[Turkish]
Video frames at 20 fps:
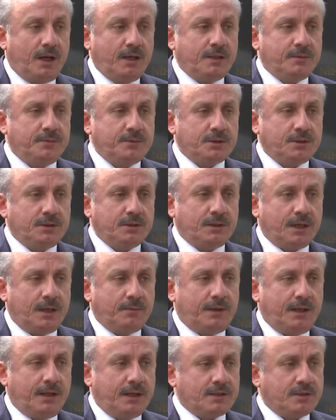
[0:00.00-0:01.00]
ayrımcılık
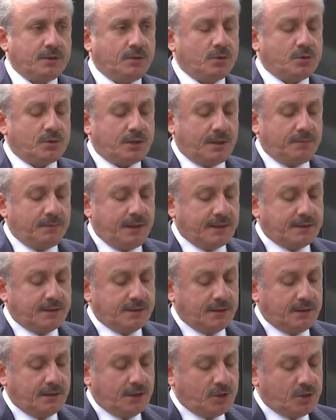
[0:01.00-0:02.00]
emaresi
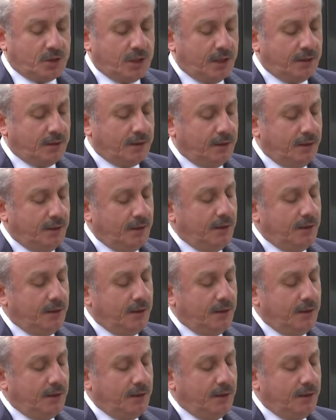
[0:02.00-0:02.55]
göstermeksizin yaşayan